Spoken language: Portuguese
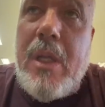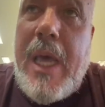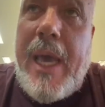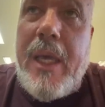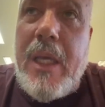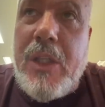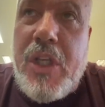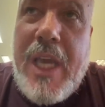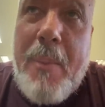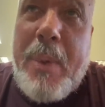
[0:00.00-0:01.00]
né?
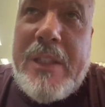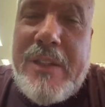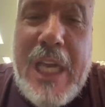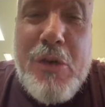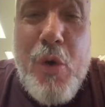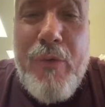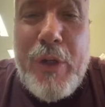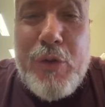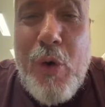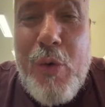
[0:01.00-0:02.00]
De que a presidente
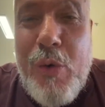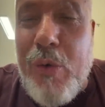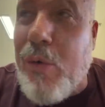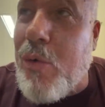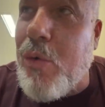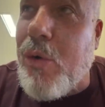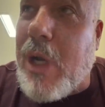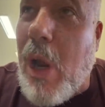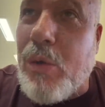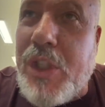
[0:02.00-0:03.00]
conversou com, com o
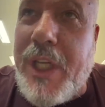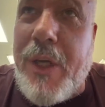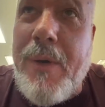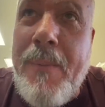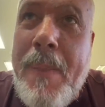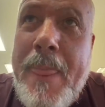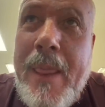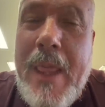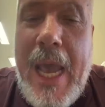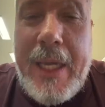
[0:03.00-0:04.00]
Claudinho,
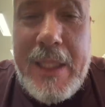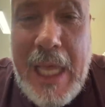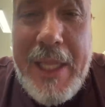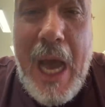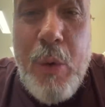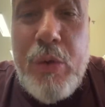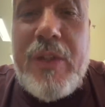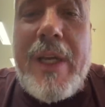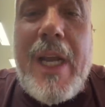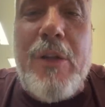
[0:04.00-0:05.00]
né? Que está na
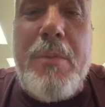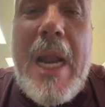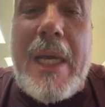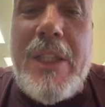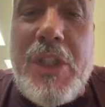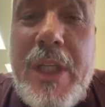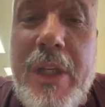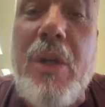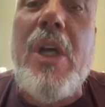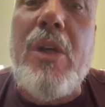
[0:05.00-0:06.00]
Rússia, que era do
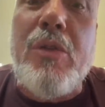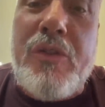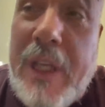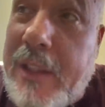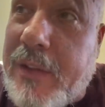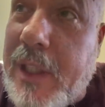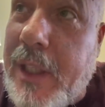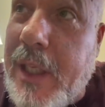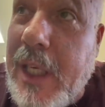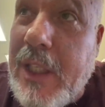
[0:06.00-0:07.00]
Bragantino. Não sei
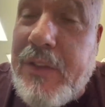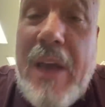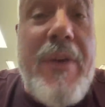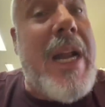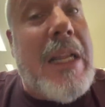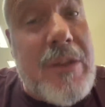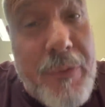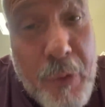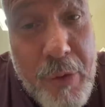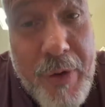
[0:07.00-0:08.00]
se, se é verdade, se
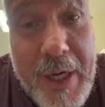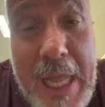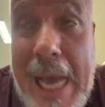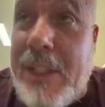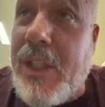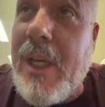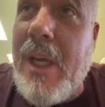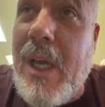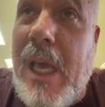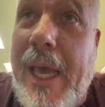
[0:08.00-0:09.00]
for verdade,
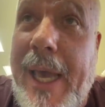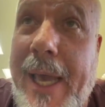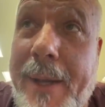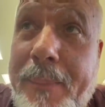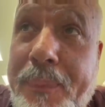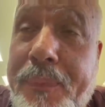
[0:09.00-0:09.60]
é,